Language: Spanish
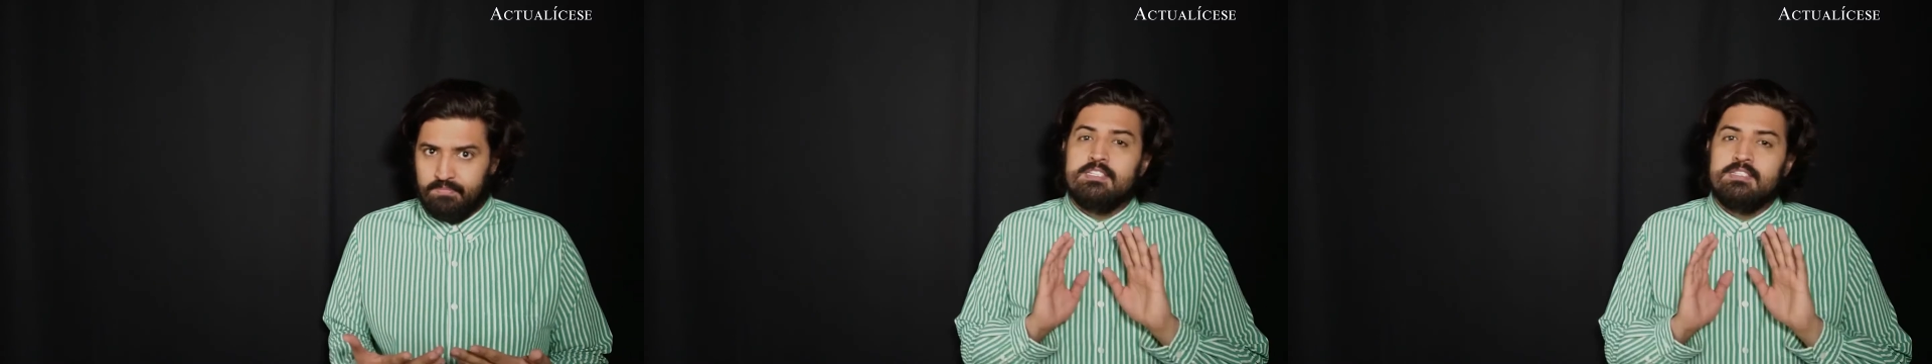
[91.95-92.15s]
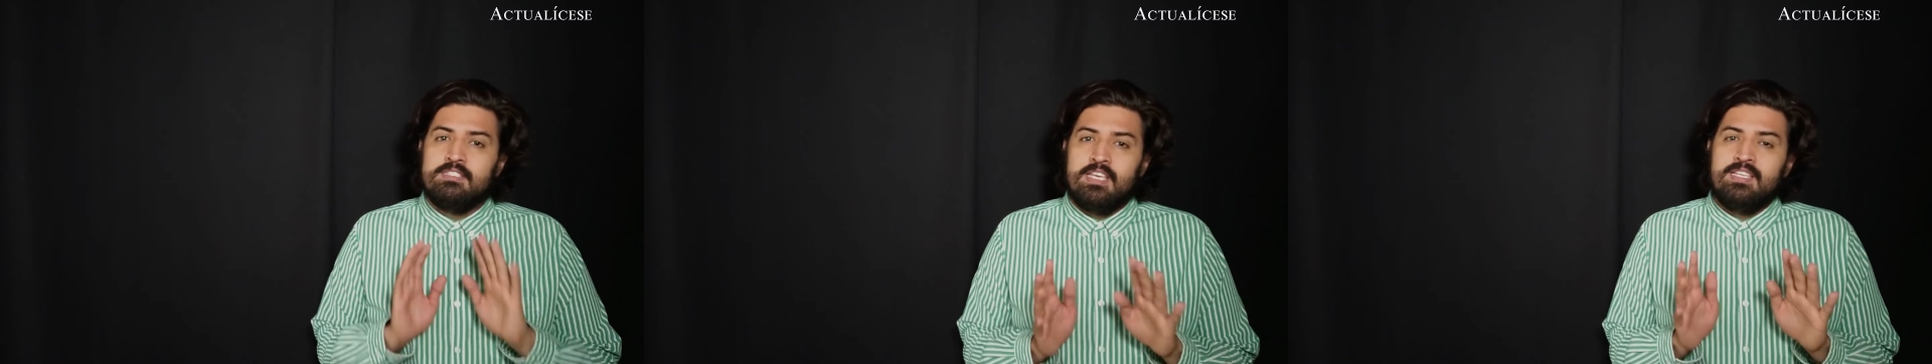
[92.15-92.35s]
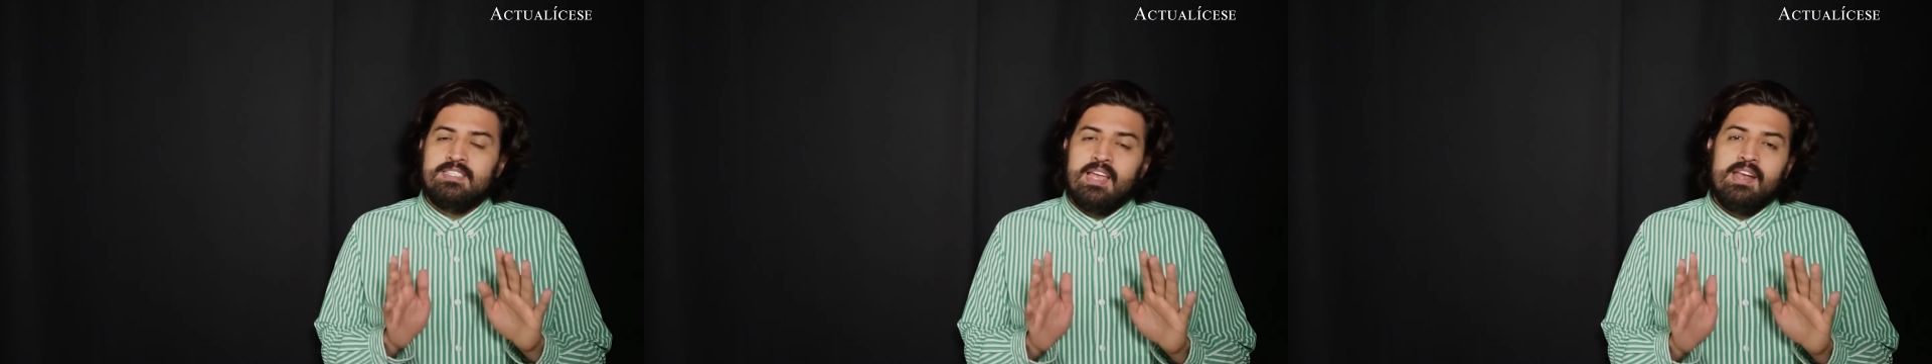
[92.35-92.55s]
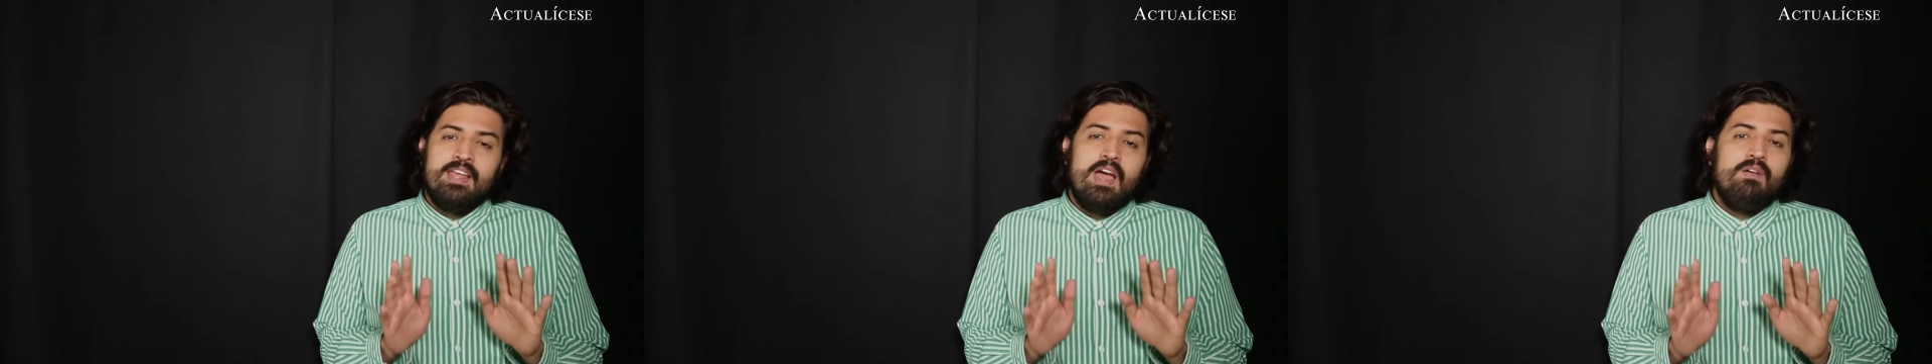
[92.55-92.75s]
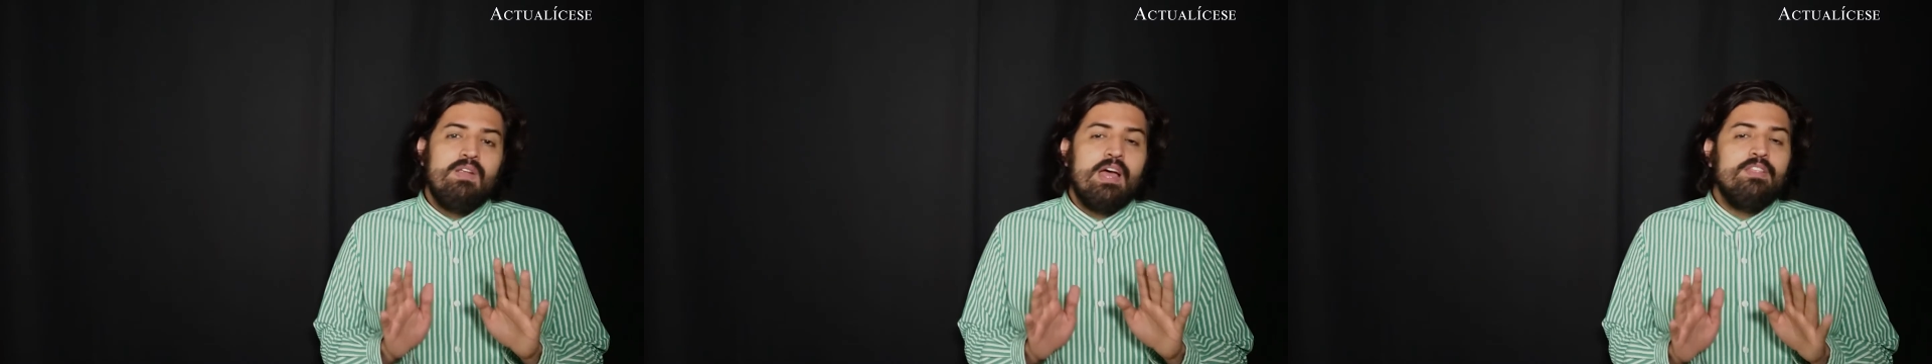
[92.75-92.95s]
se
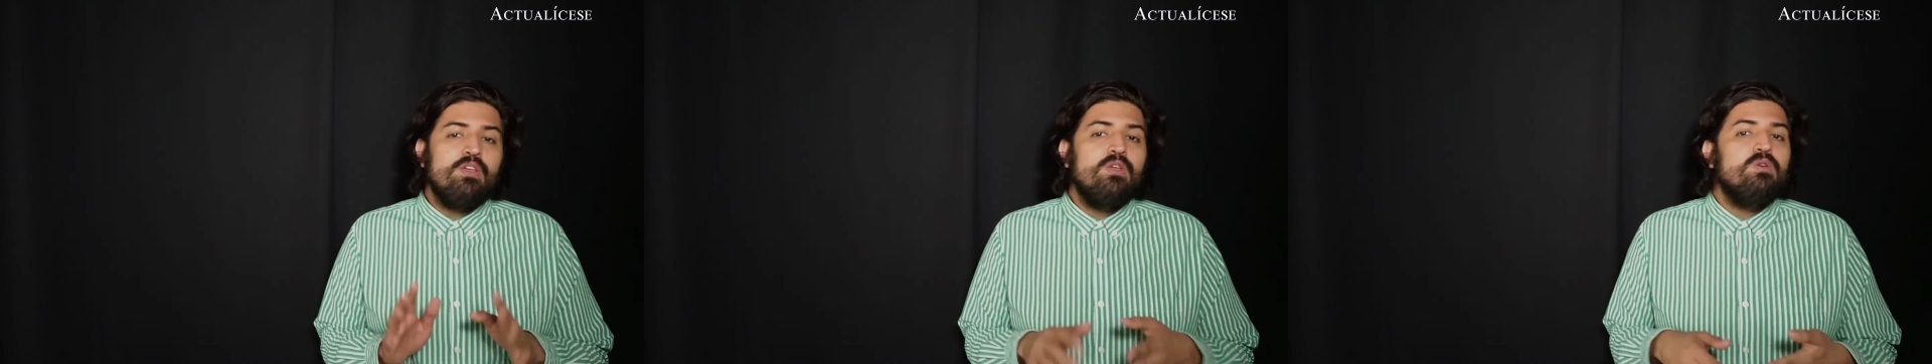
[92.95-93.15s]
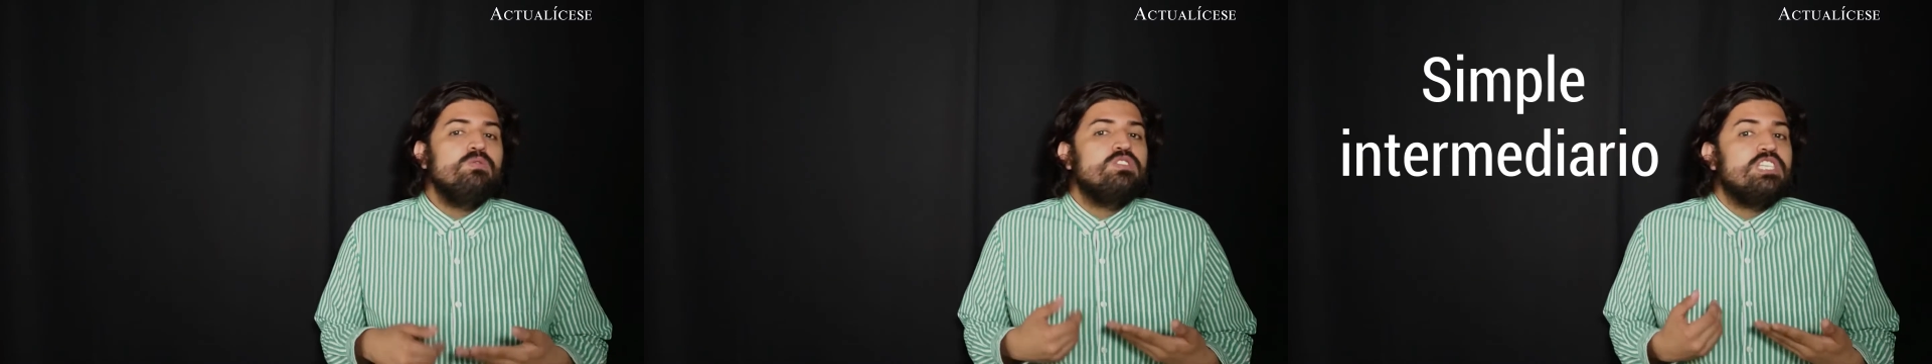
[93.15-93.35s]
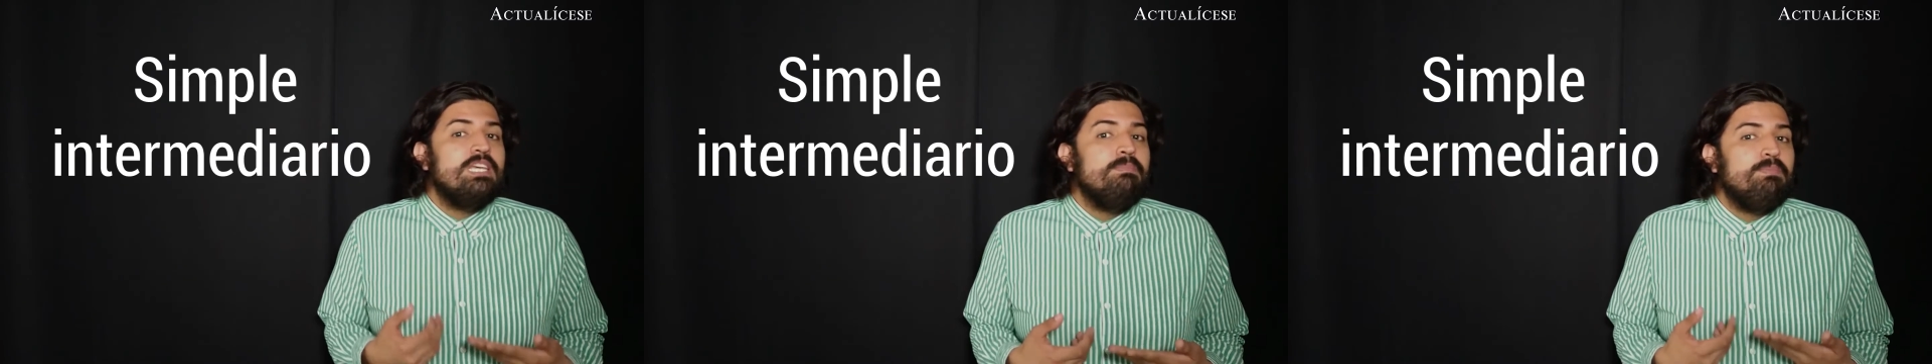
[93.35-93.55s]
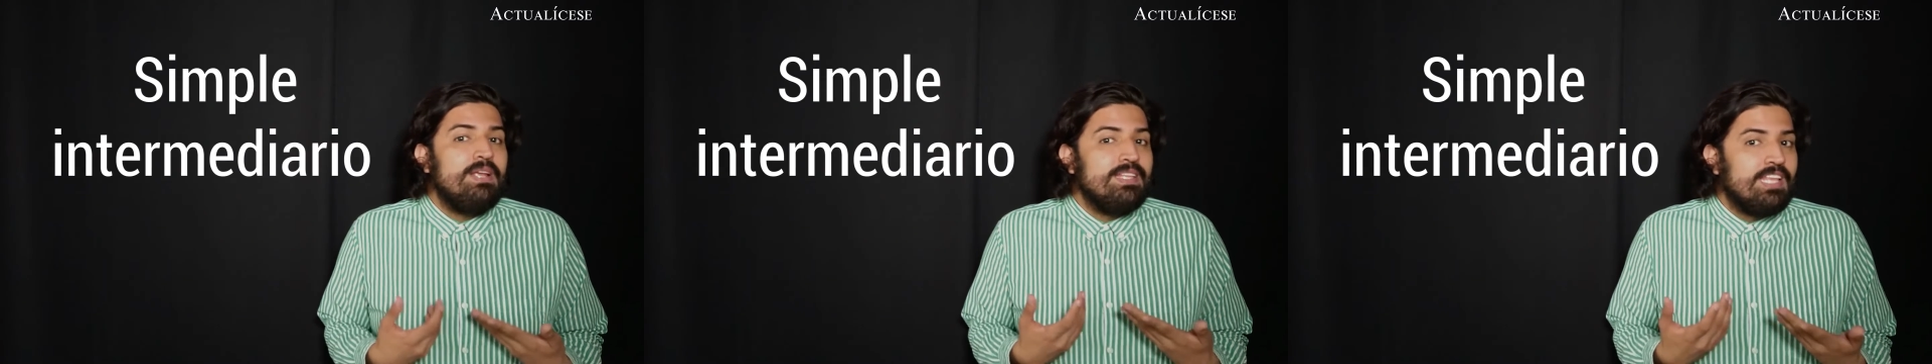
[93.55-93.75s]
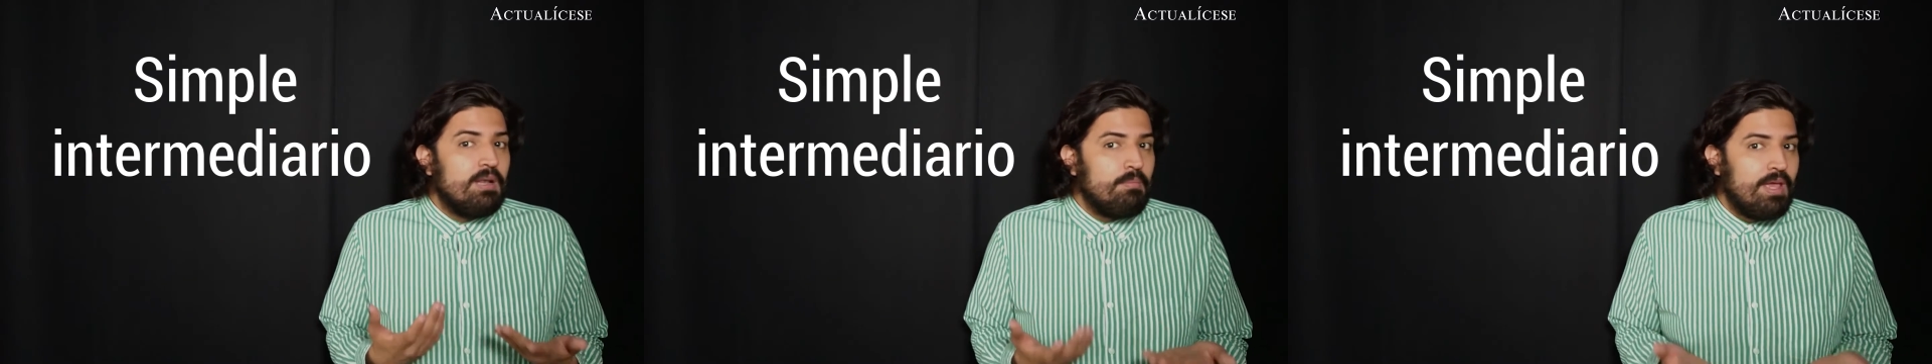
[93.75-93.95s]
estaría hablando de un simple
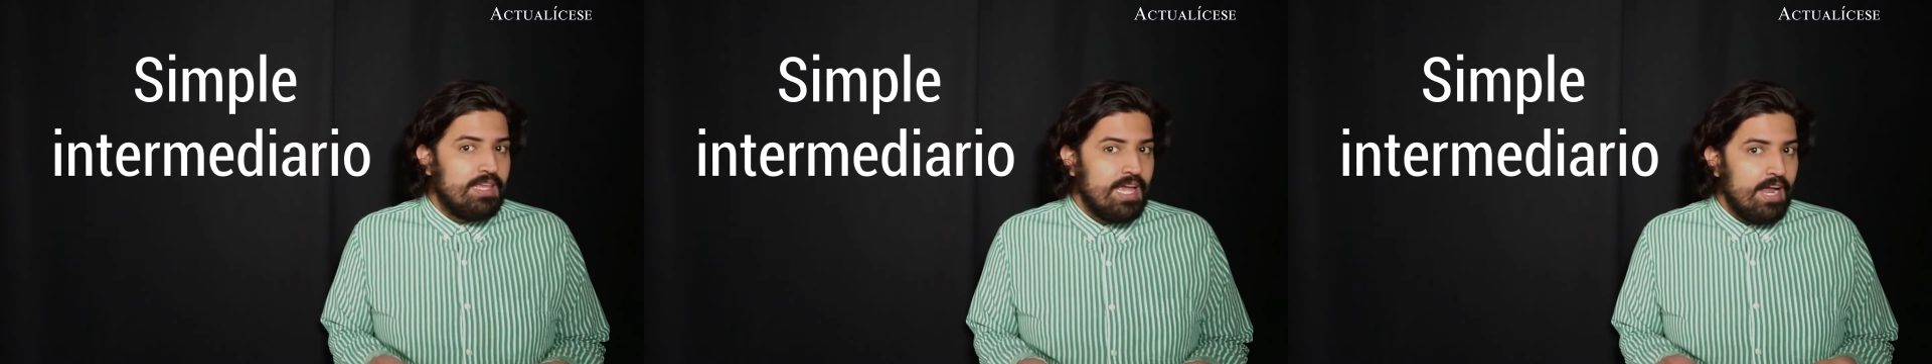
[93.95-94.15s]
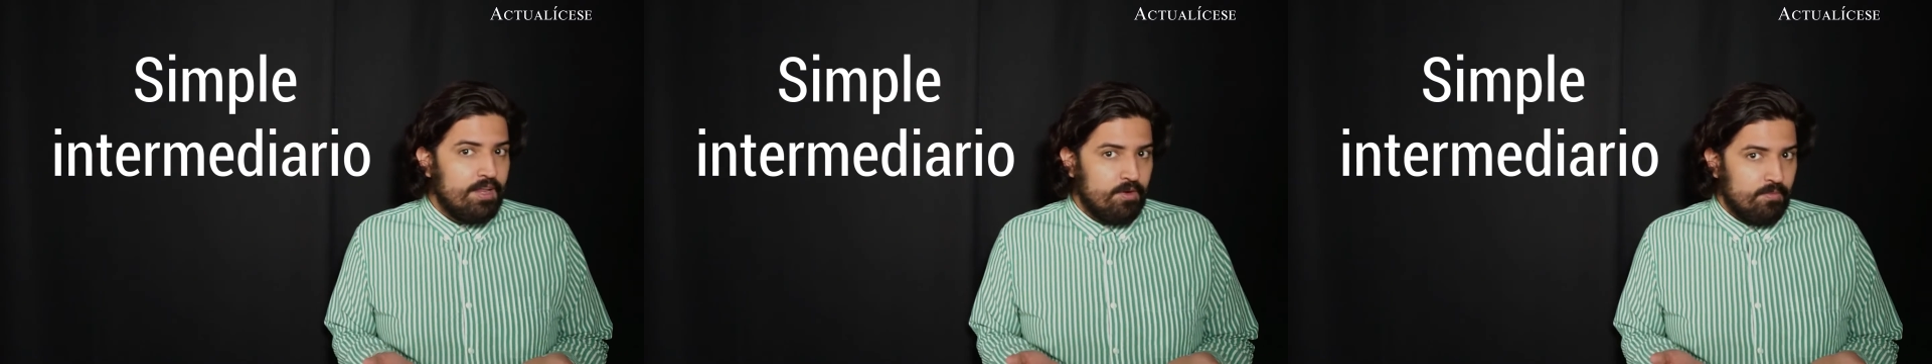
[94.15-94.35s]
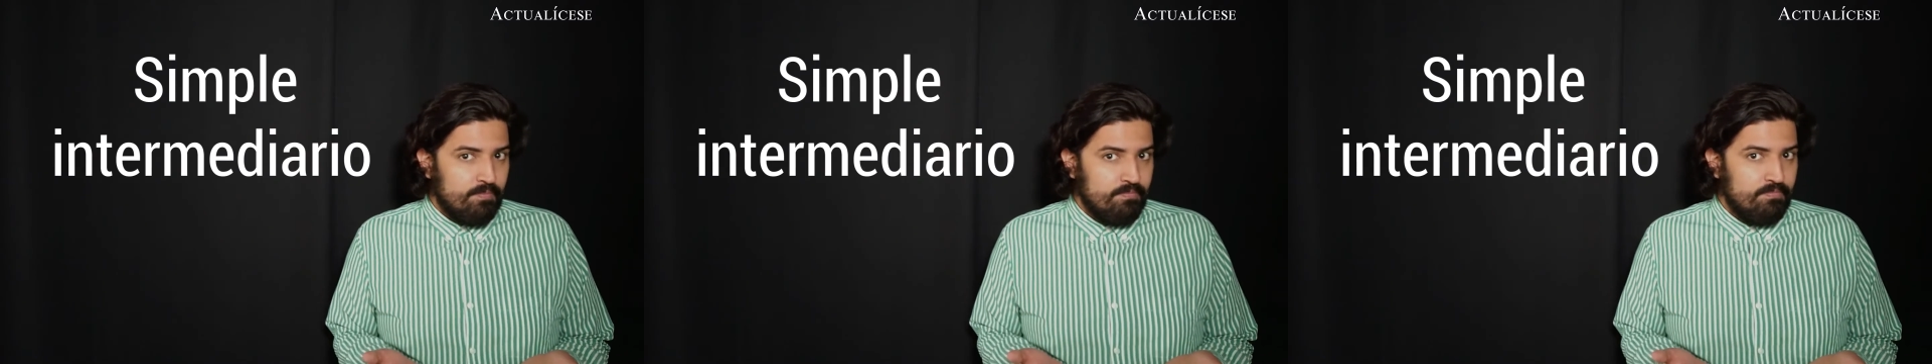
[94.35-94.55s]
intermediario,